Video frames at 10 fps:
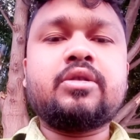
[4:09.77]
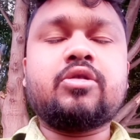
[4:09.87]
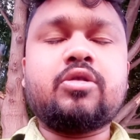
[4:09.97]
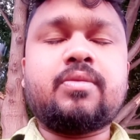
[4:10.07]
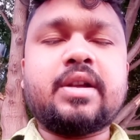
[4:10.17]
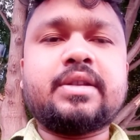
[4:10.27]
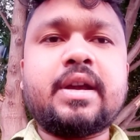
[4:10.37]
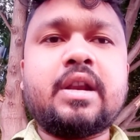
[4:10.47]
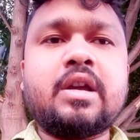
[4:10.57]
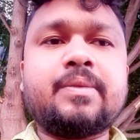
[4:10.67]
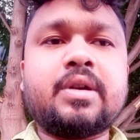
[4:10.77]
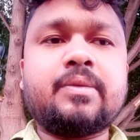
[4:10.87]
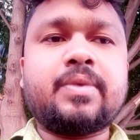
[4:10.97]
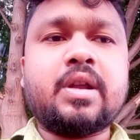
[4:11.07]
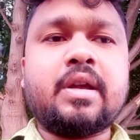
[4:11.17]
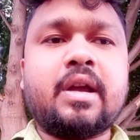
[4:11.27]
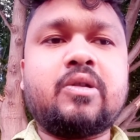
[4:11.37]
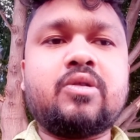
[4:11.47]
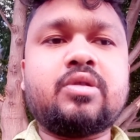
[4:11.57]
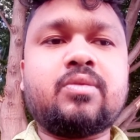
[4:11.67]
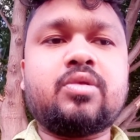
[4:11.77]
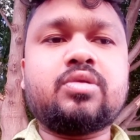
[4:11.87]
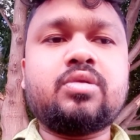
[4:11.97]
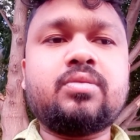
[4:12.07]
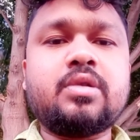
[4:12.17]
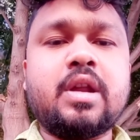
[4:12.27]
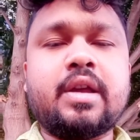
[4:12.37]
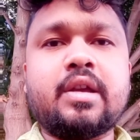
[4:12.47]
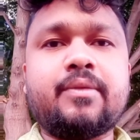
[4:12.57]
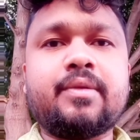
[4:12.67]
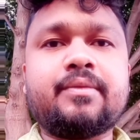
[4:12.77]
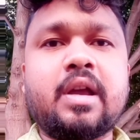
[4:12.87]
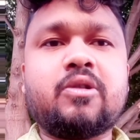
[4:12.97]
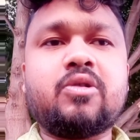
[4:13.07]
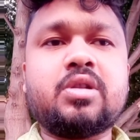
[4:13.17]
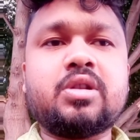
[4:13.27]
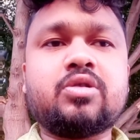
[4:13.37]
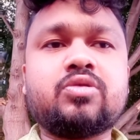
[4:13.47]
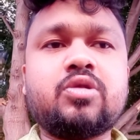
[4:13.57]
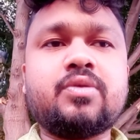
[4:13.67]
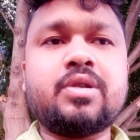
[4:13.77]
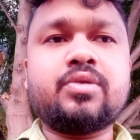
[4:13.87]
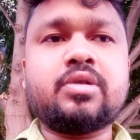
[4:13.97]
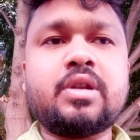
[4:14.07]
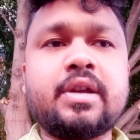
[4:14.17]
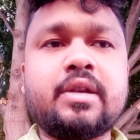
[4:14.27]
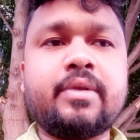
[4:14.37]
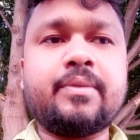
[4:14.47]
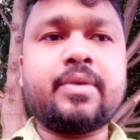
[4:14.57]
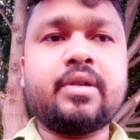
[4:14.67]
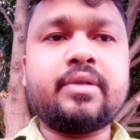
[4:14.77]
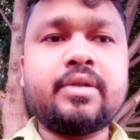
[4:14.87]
তো বাসে গেলে আপনার প্রায় এক ঘন্টার মতো লেগে যাবে এক ঘন্টা দশ কুড়ি মিনিটের মতো লেগে যাবে আপনার